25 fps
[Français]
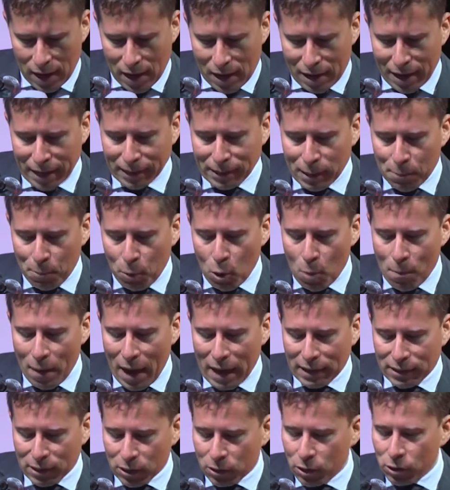les
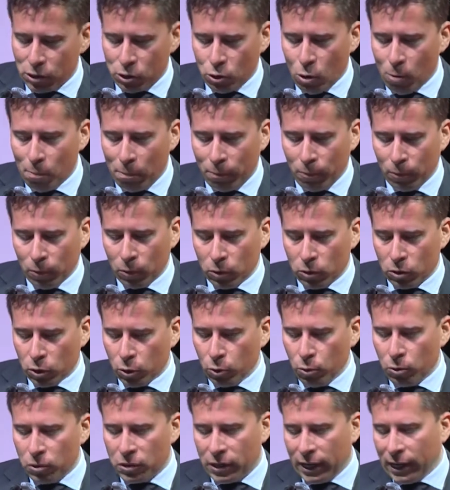diplomates ne sont pas
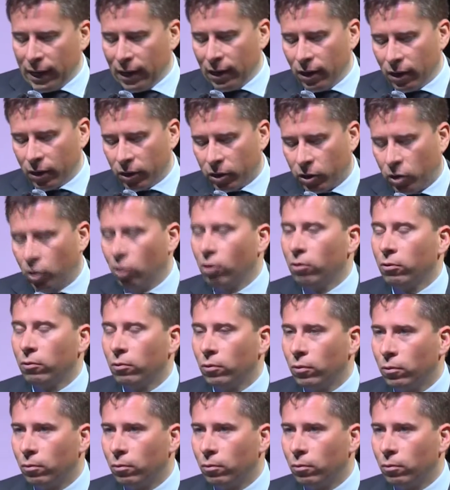utile que